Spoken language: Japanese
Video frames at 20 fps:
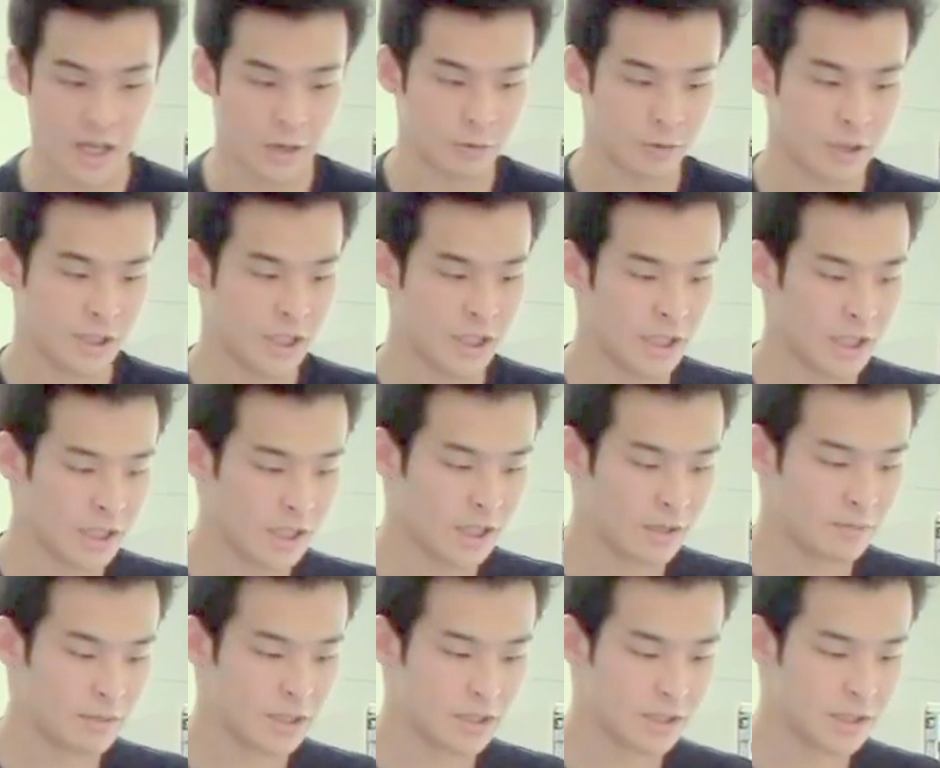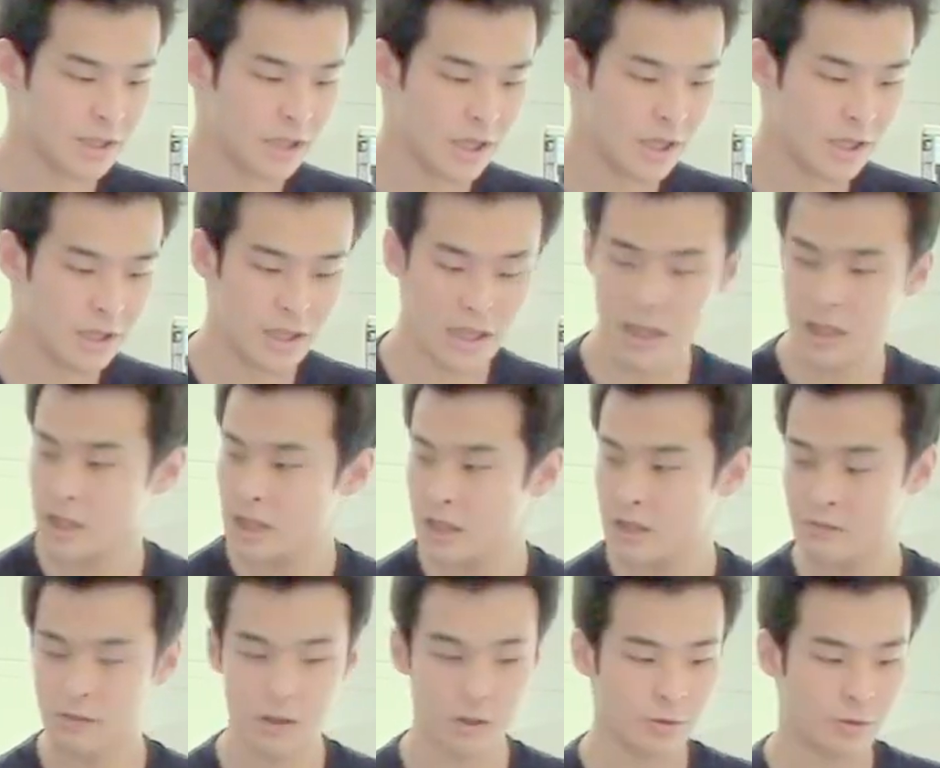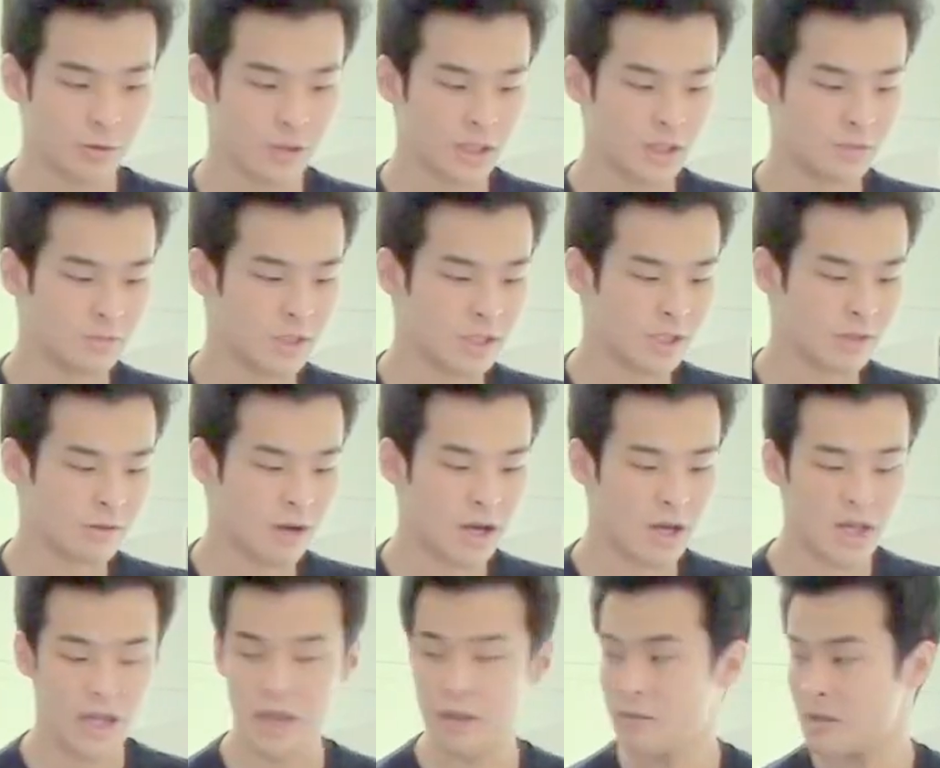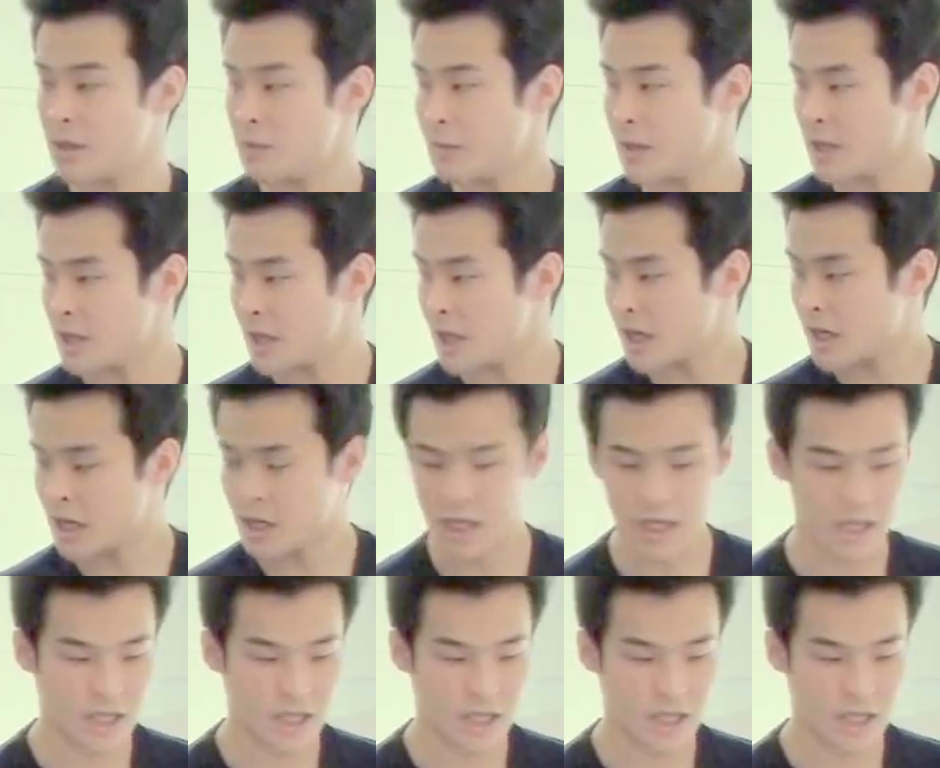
えこちらになっていますでキーワードといたしましては、え Wikipedia、